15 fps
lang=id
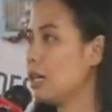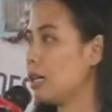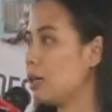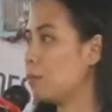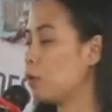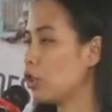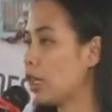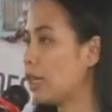
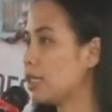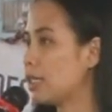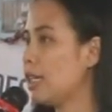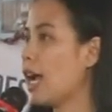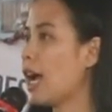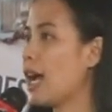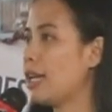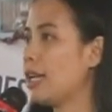Eh, potensi
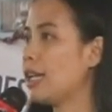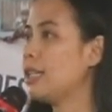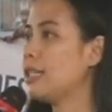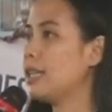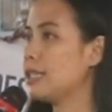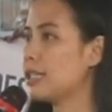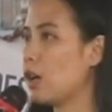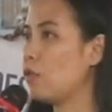yang ada di
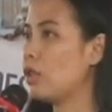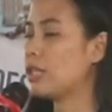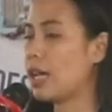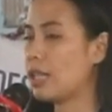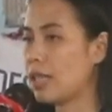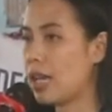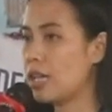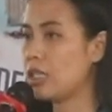desa
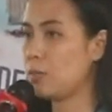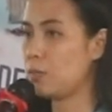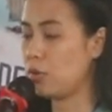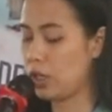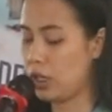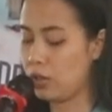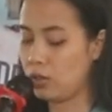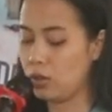wisata
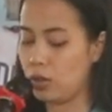Cibuk Kidul.